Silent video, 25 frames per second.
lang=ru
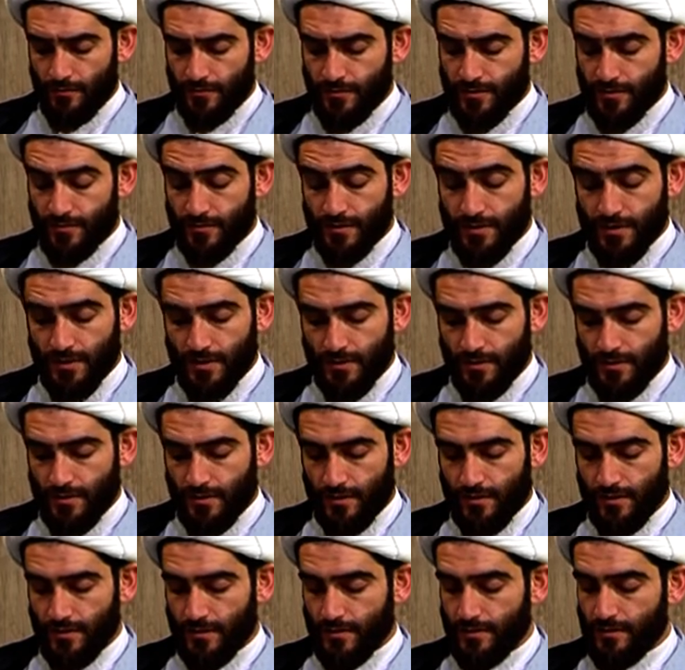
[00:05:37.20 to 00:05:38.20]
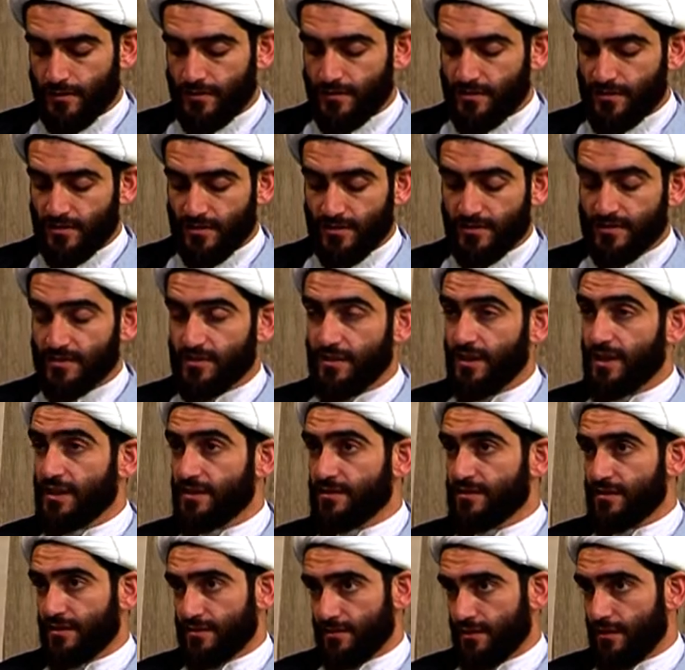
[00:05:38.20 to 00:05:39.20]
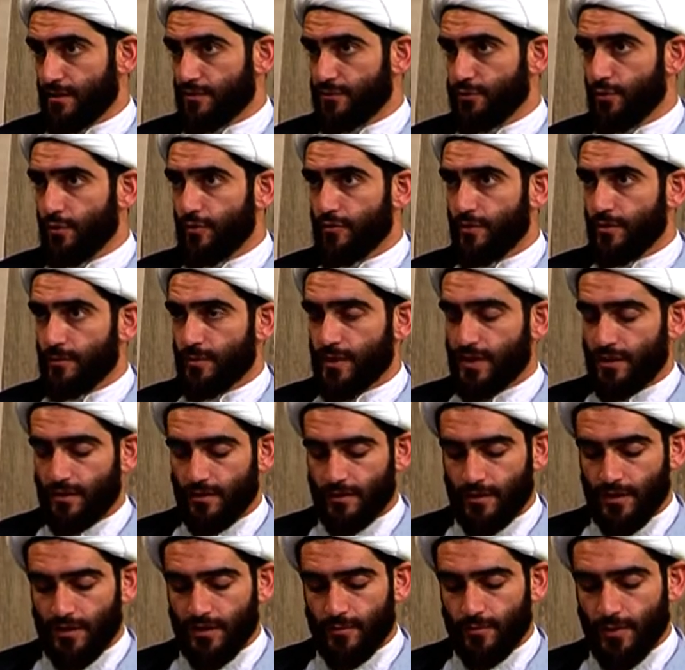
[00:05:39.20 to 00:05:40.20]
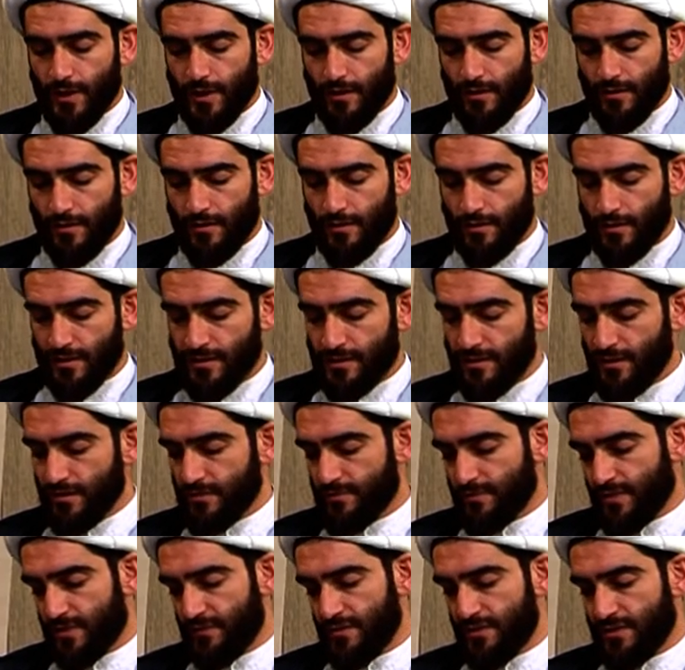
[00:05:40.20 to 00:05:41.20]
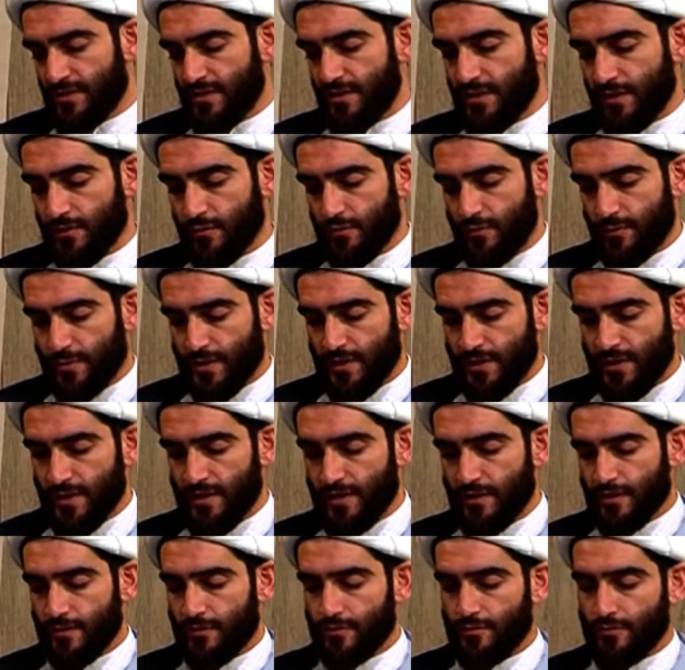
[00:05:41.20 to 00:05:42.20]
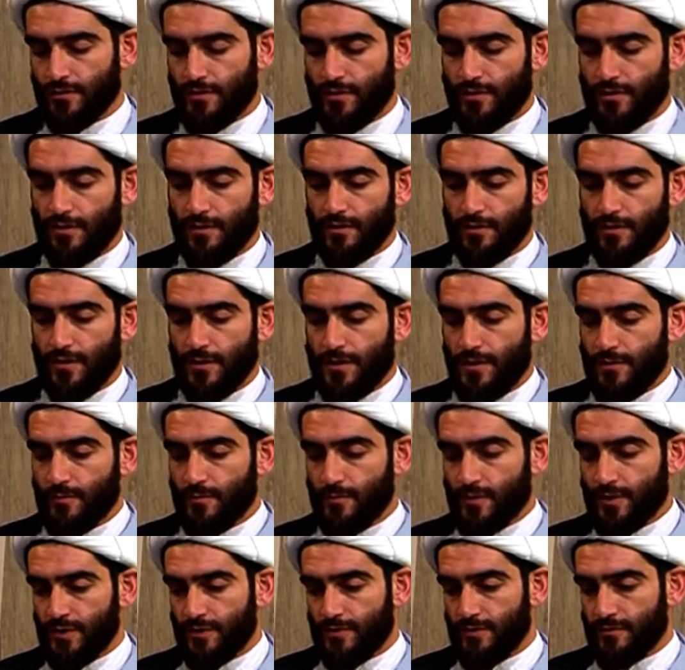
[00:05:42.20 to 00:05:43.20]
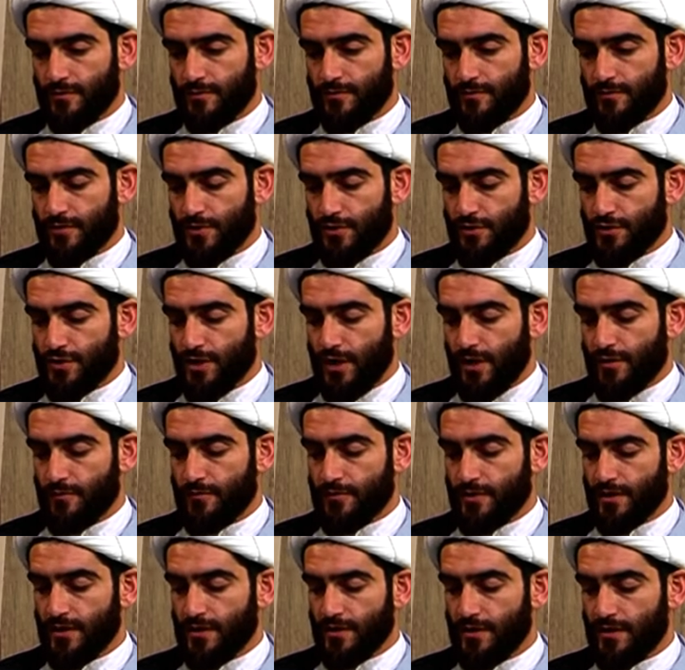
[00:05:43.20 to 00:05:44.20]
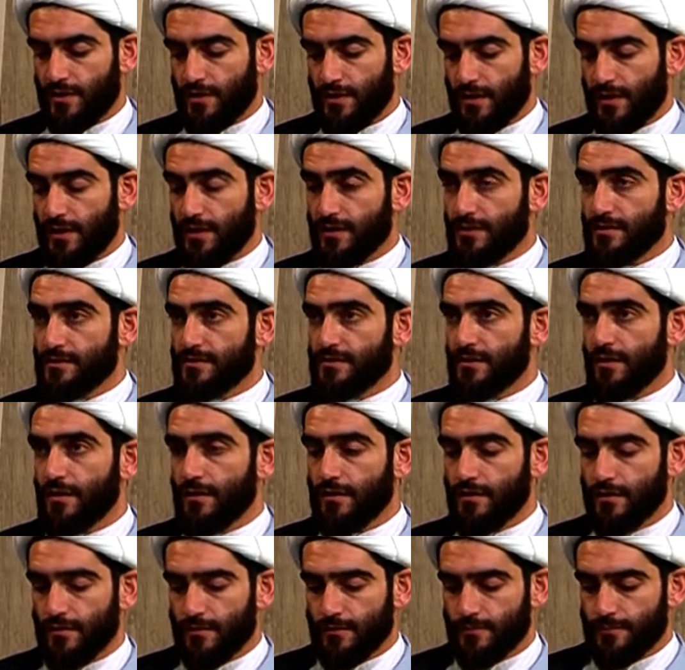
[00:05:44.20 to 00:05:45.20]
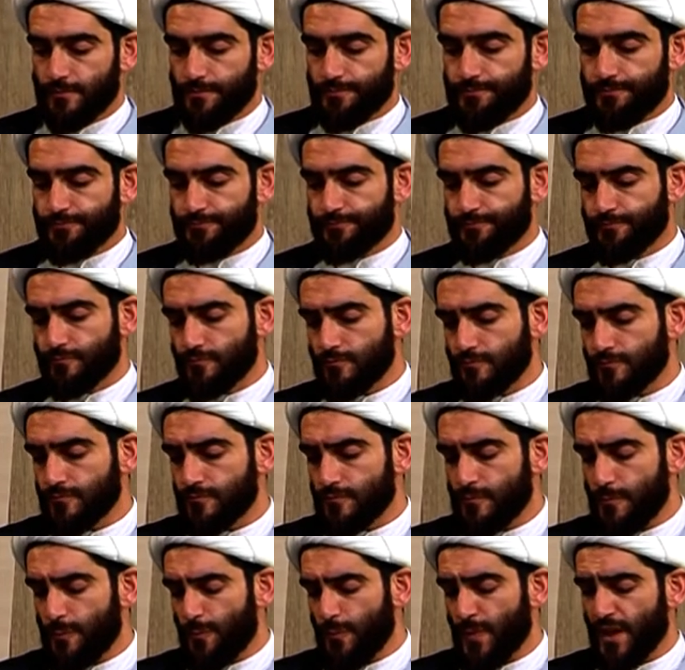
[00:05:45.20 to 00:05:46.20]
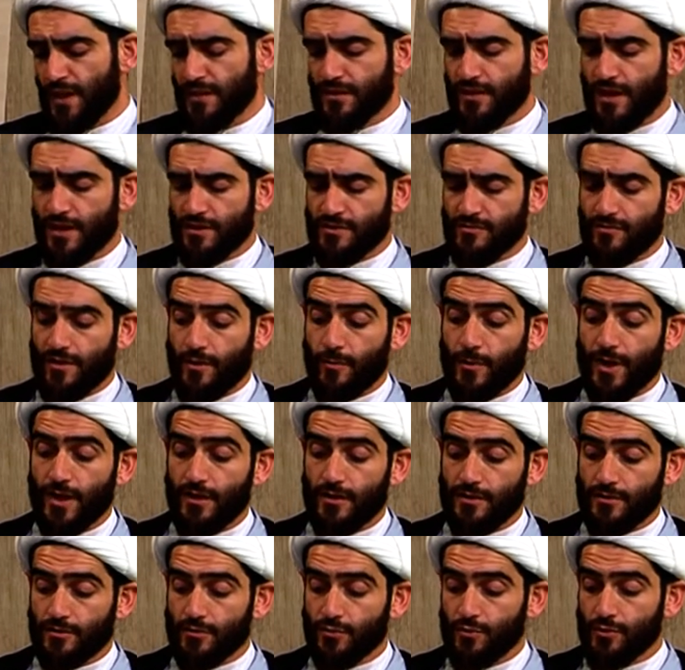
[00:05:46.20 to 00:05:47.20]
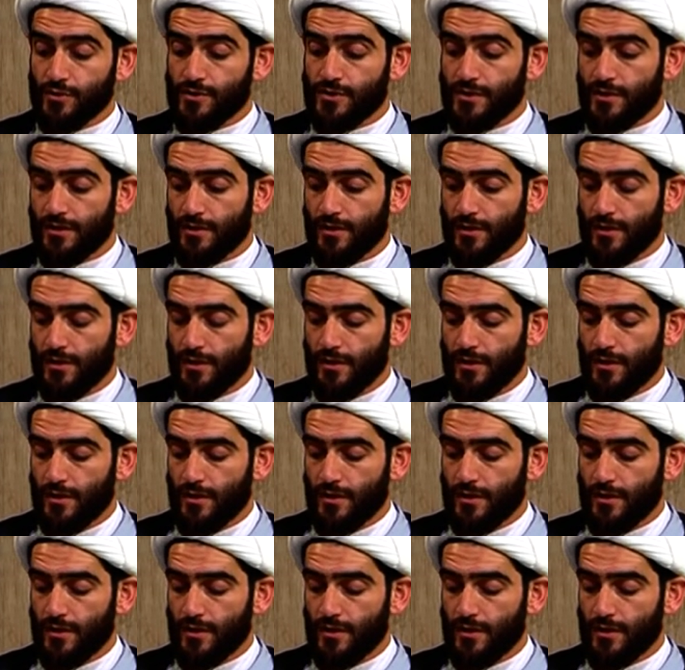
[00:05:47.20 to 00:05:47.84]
в связи э, со, зло, со злословием и риба хотелось бы привести одно предание, которое мы встречаем в книге Аль-Хисал и также в Амале Туси.